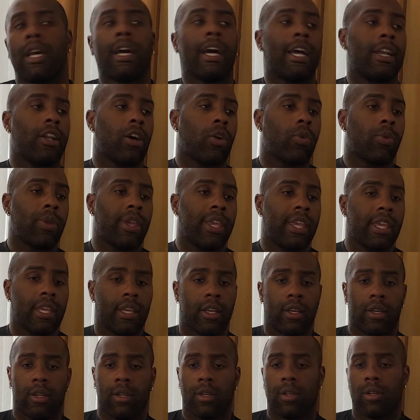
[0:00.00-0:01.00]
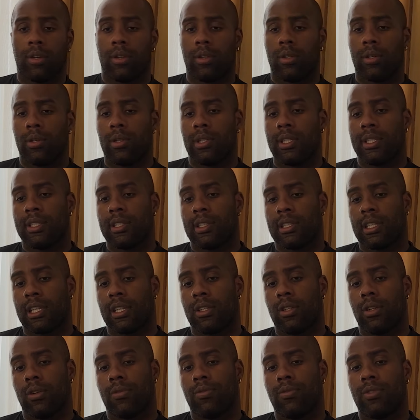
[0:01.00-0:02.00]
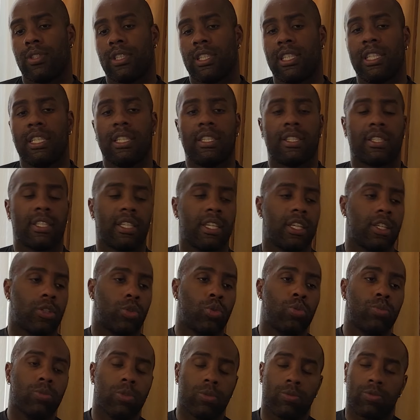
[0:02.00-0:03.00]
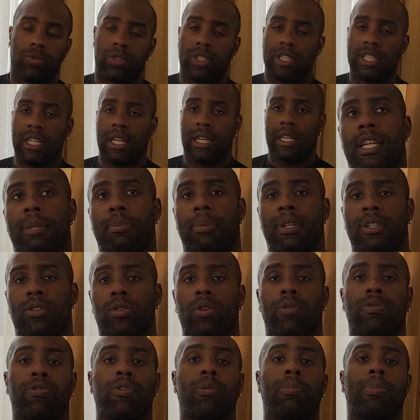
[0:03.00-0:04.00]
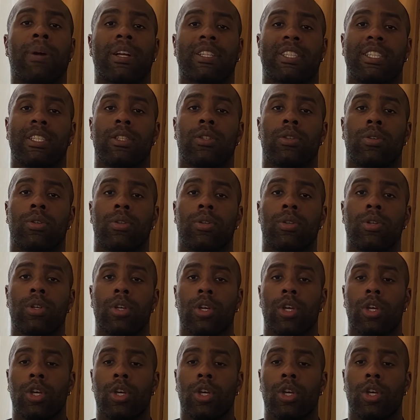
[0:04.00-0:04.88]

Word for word: Alors oui, euh, les entraîneurs vous disent, et tout le monde vous le dira, les blessures font partie de,